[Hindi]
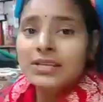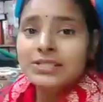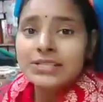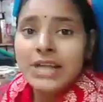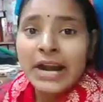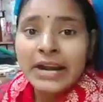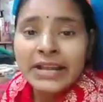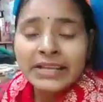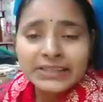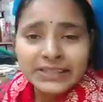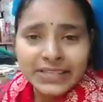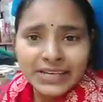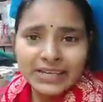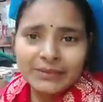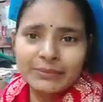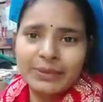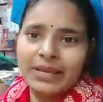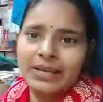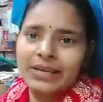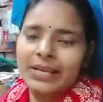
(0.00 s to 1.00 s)
साढ़े तीन
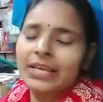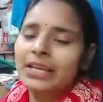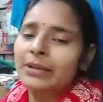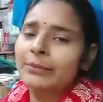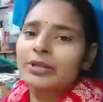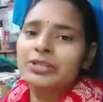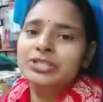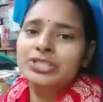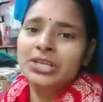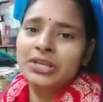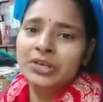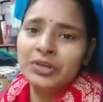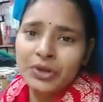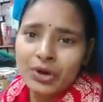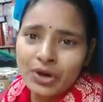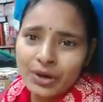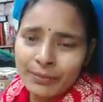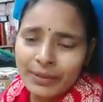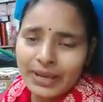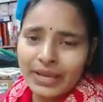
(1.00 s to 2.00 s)
महीने की बच्ची
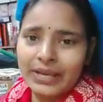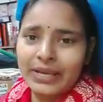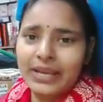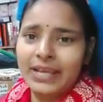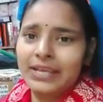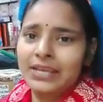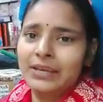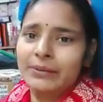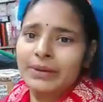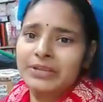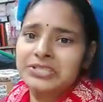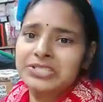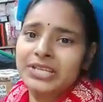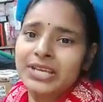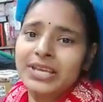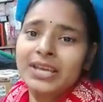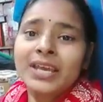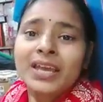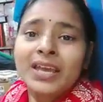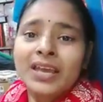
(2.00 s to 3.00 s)
नौ महीने की बच्ची